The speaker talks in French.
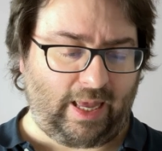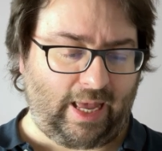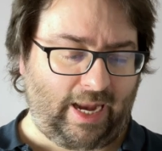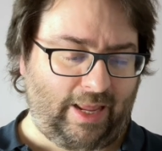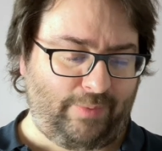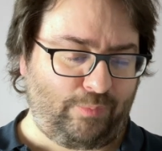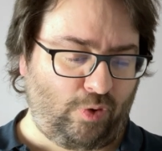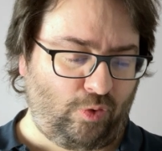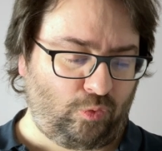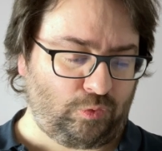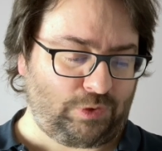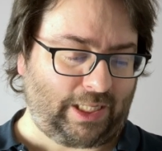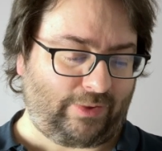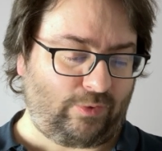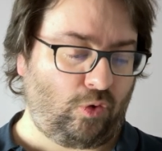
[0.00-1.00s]
À l'époque où
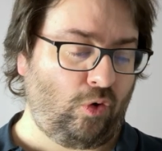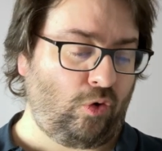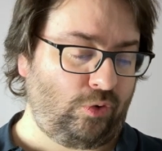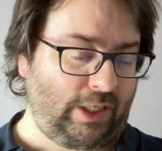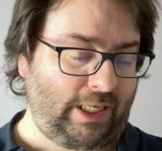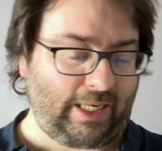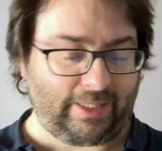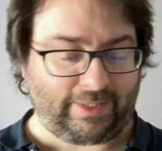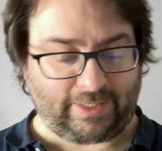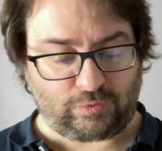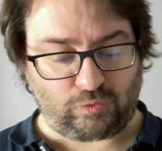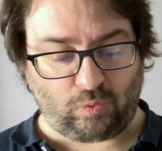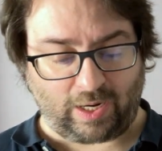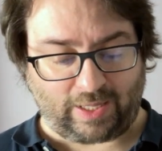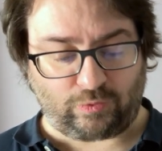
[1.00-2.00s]
cette colonie était
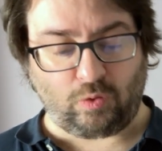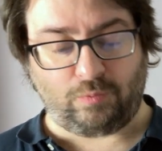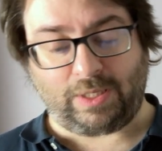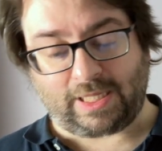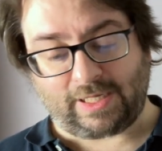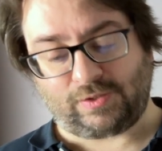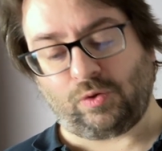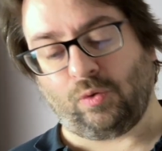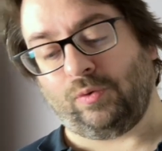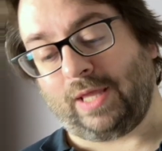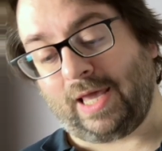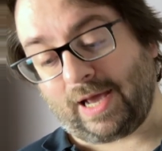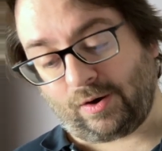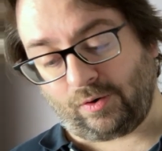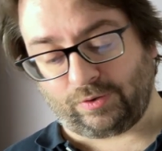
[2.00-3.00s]
sous la domination
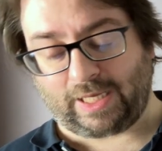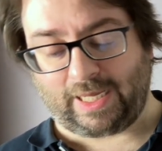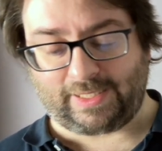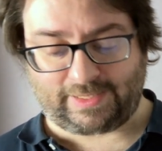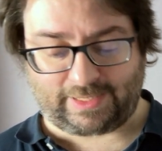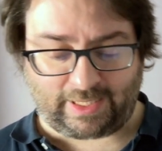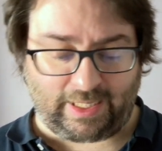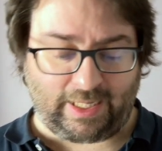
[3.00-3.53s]
néerlandaise,